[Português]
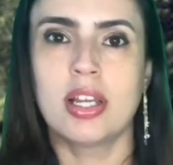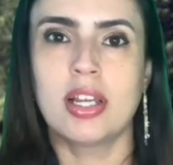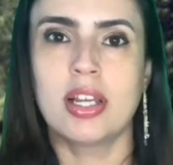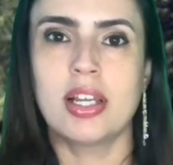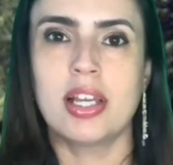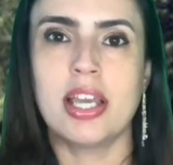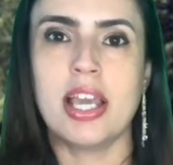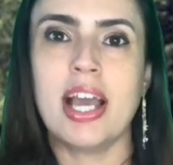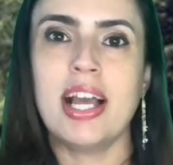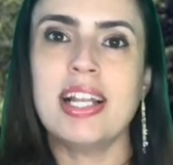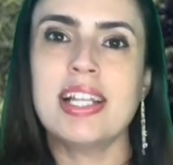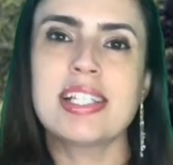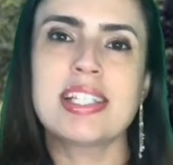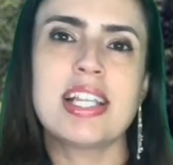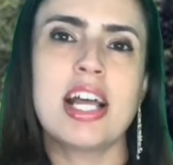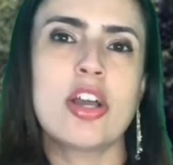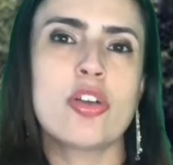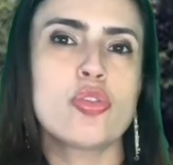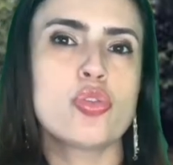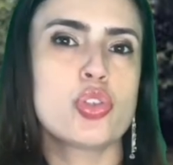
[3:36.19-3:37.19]

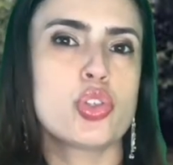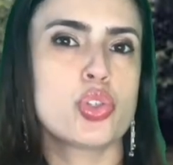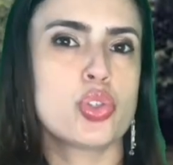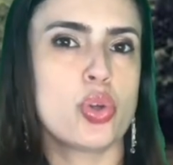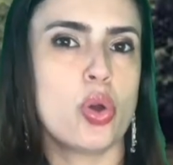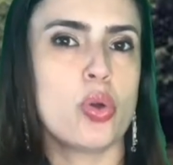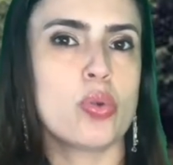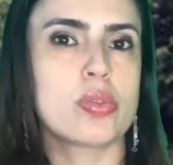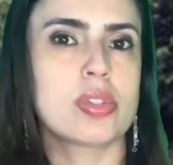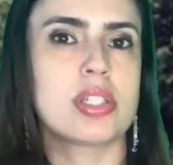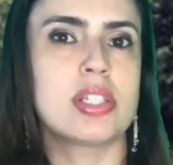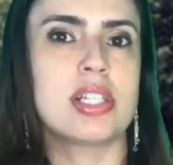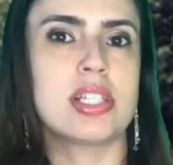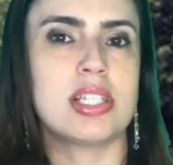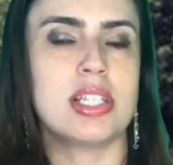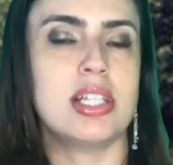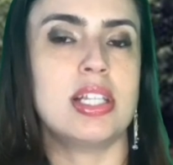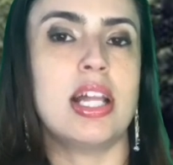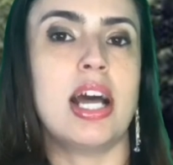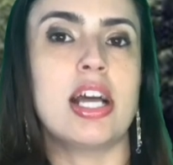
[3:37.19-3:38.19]
realizaram shows na
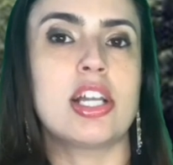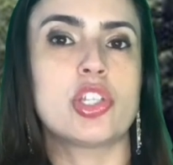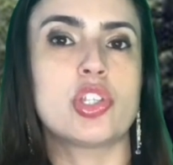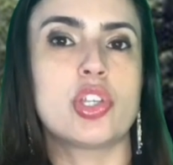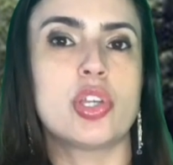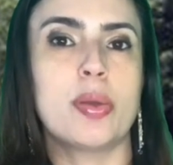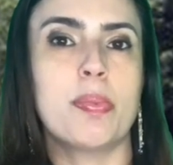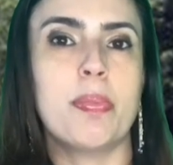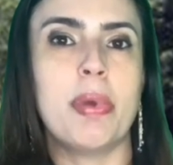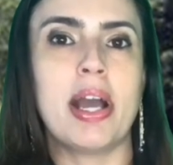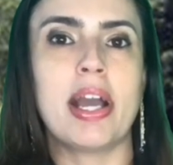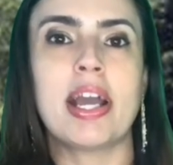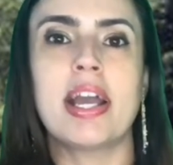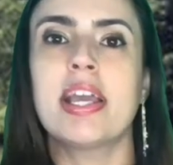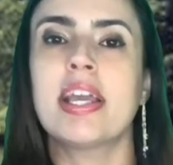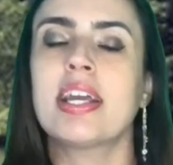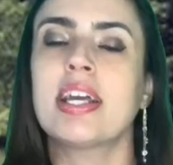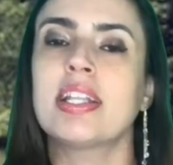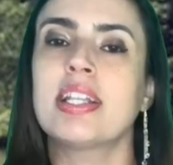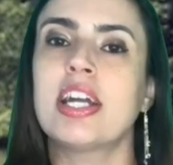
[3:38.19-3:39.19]
cidade para
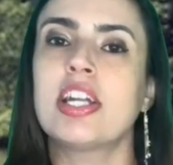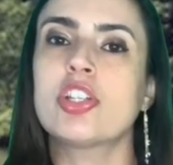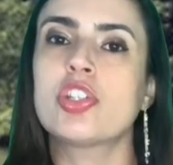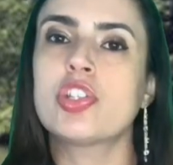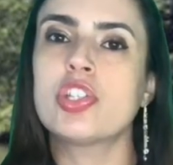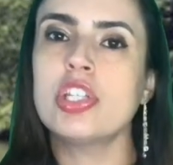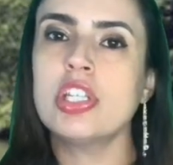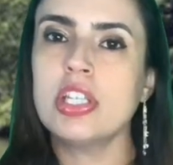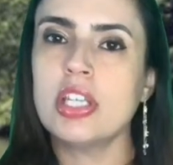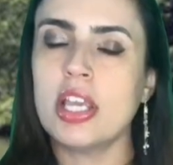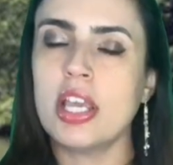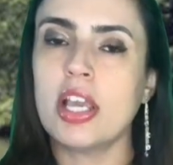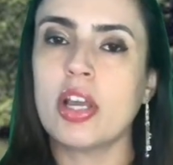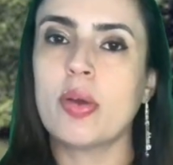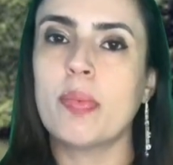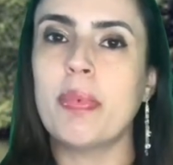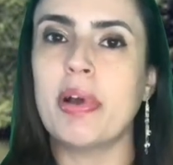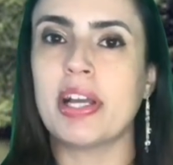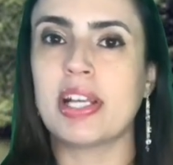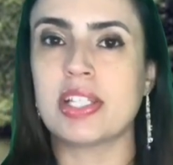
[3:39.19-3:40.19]
arrecadar dinheiro
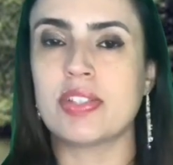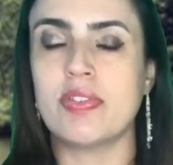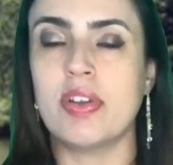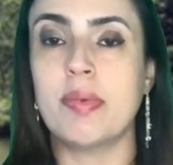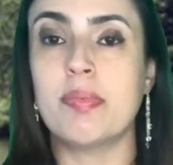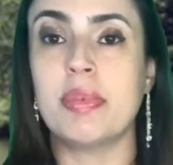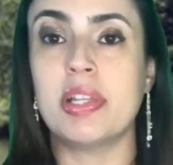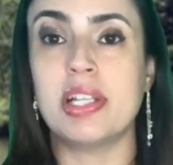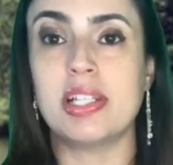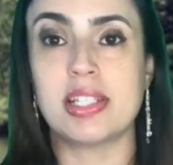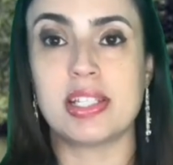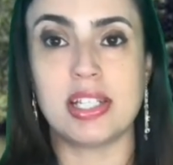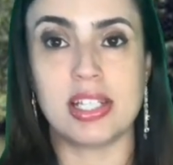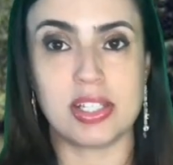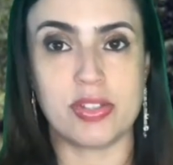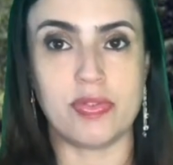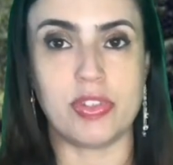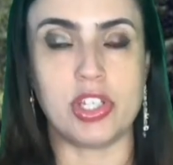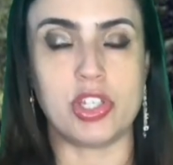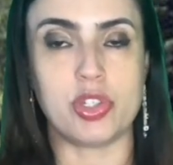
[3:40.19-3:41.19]
para as famílias das
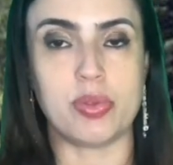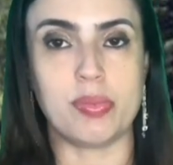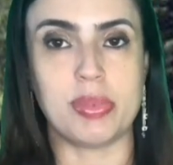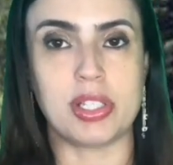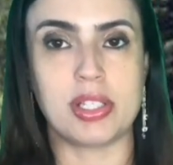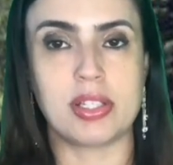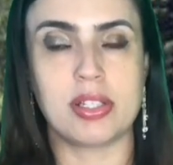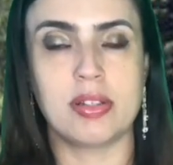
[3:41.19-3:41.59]
vítimas.